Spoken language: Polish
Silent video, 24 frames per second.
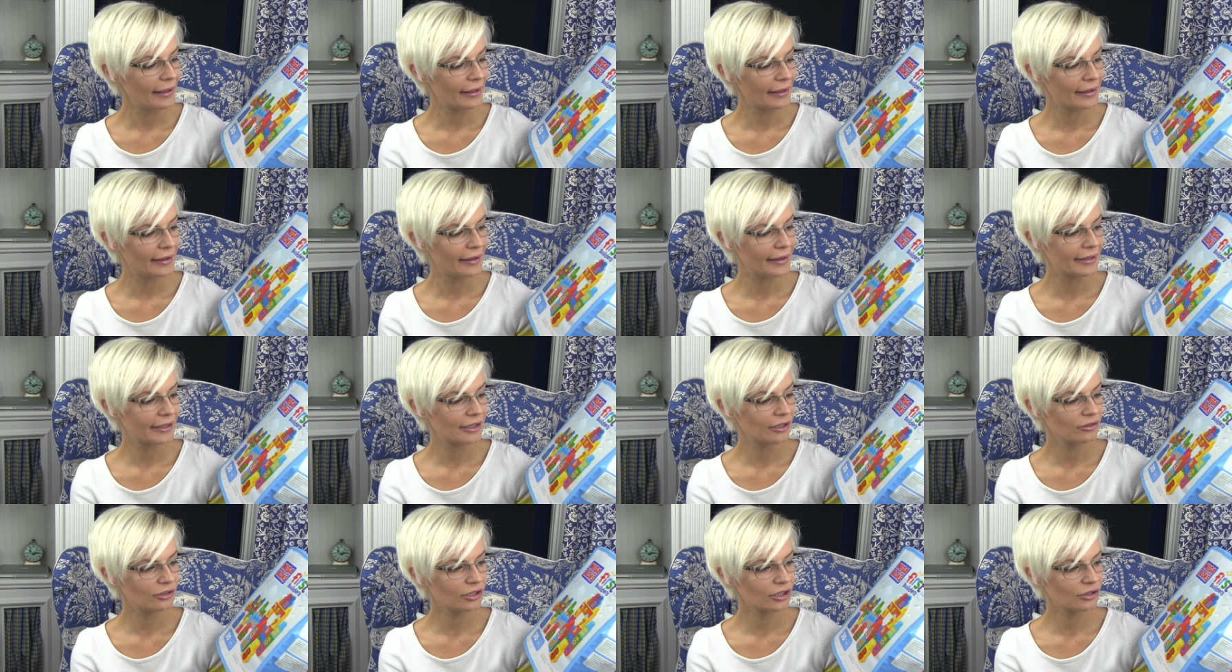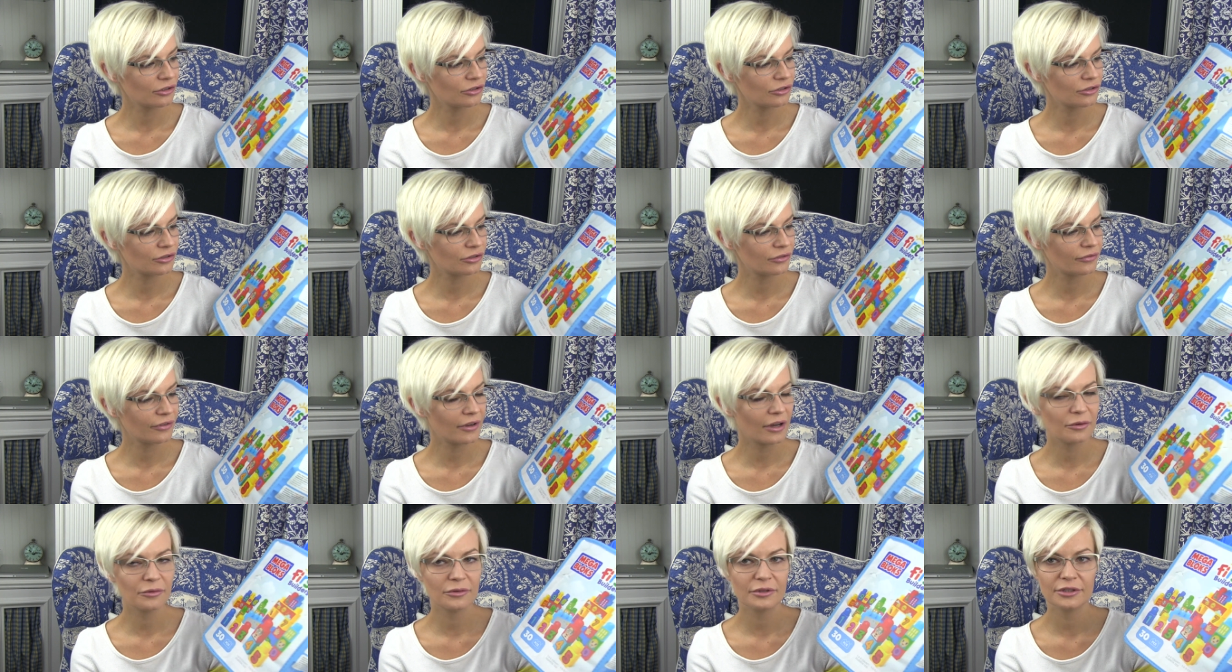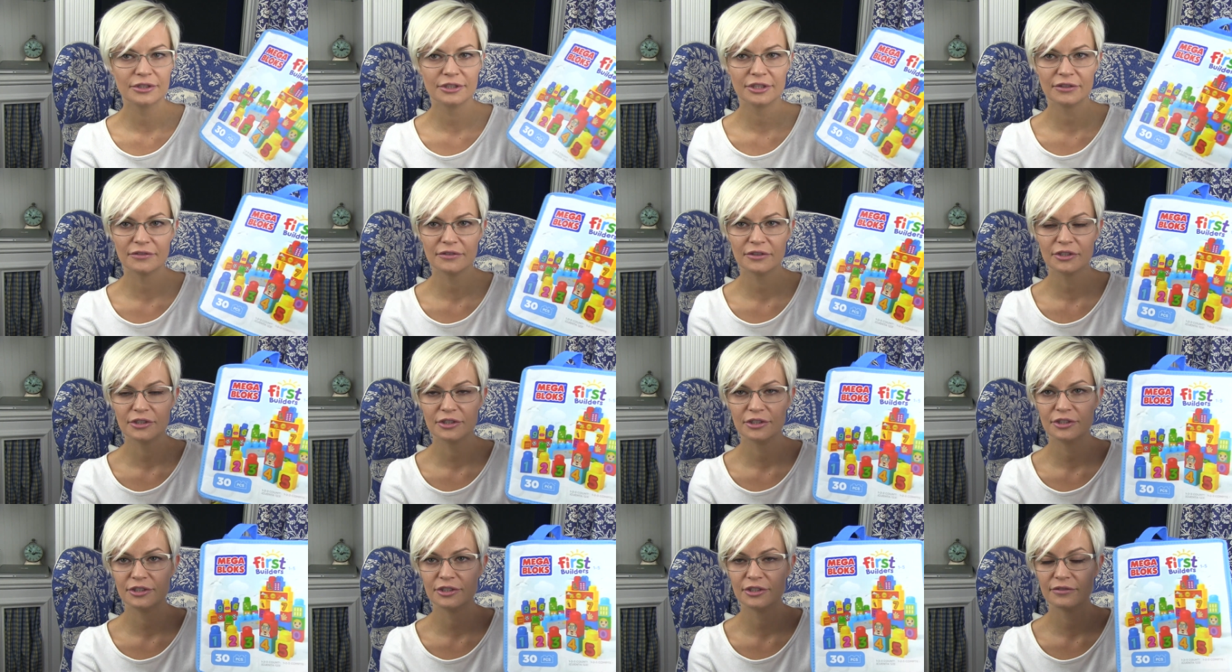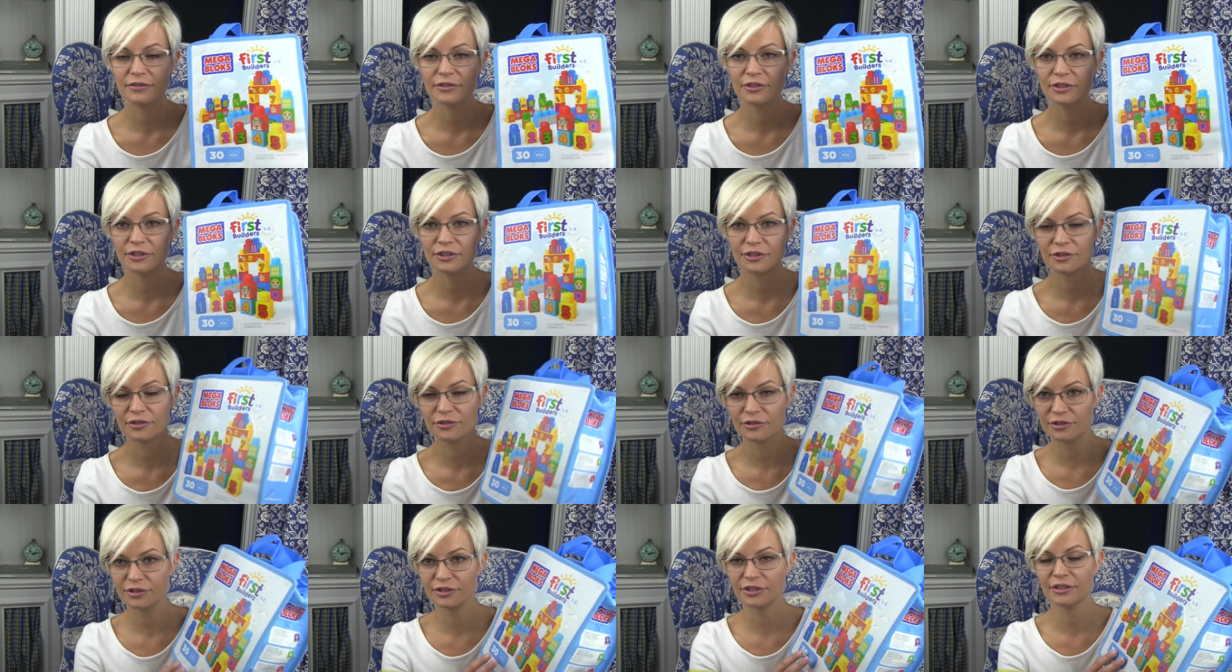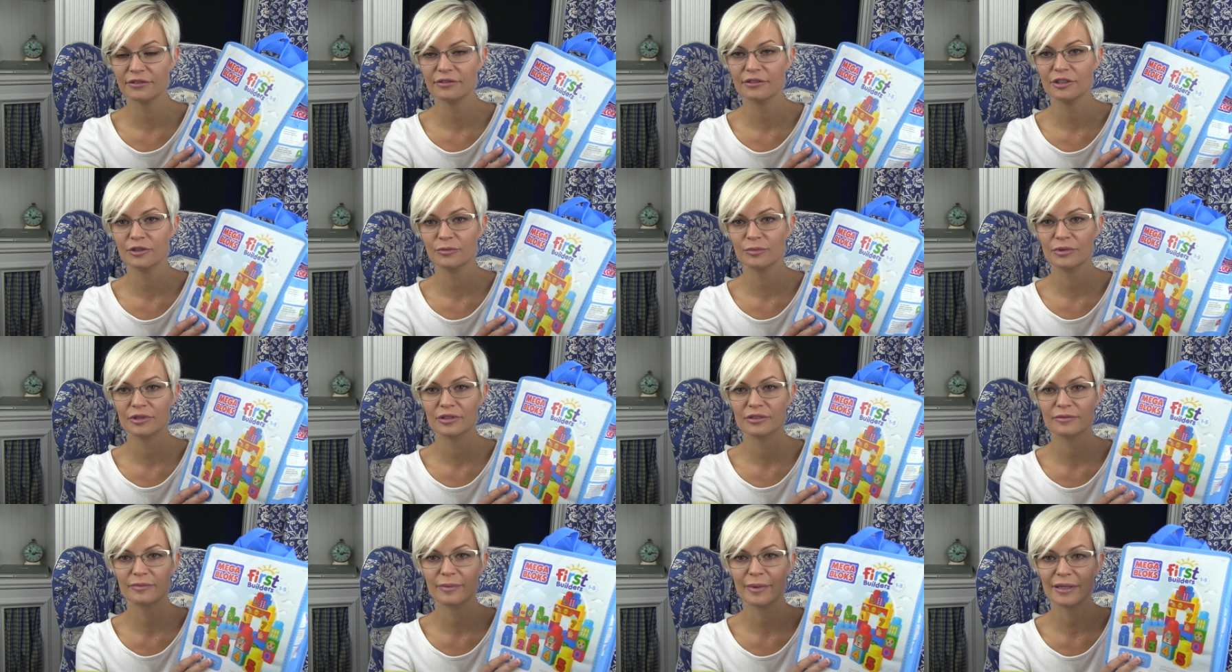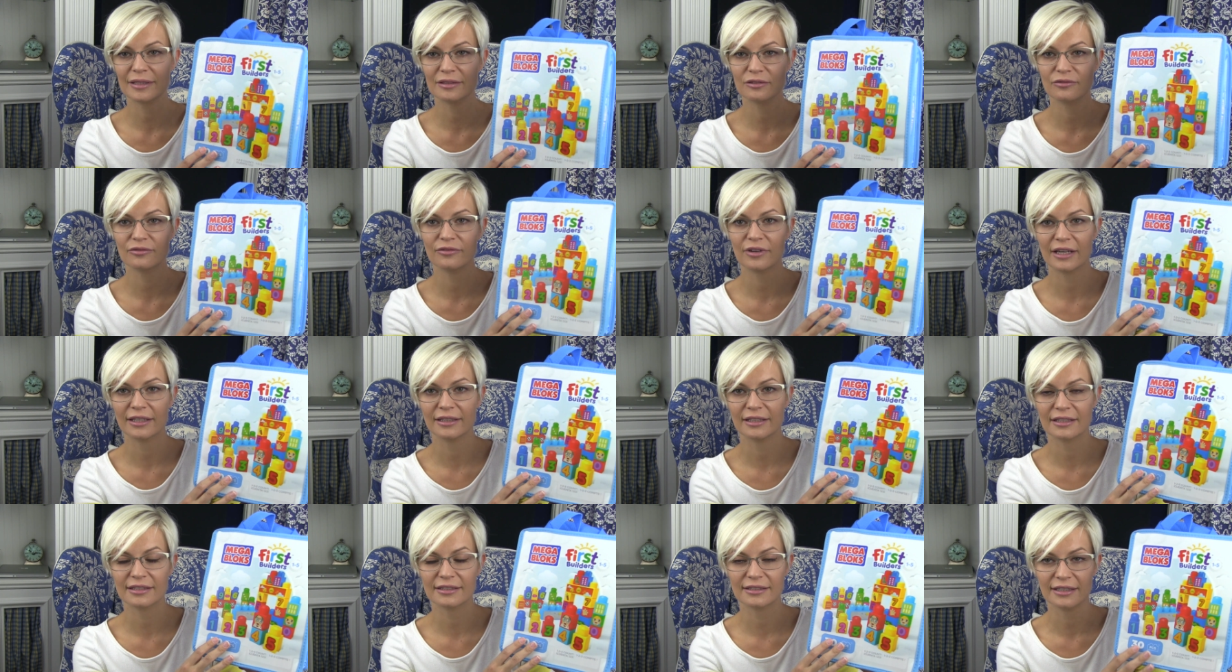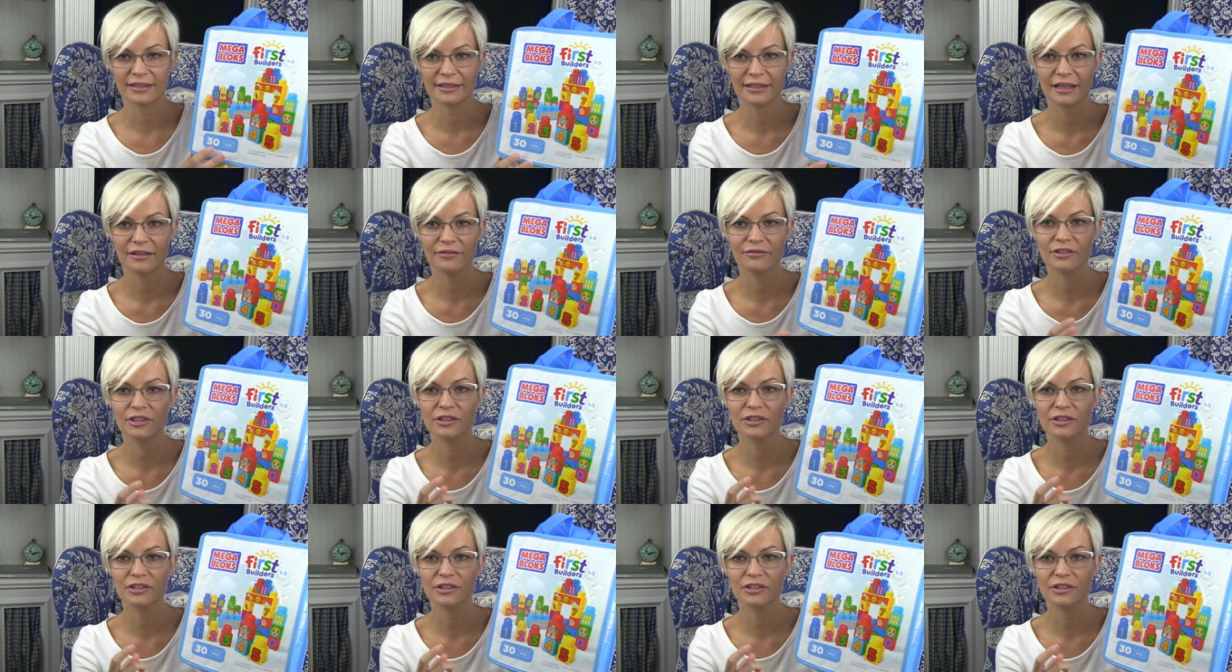e, i one kosztowały 9,99, więc bardzo fajna cena.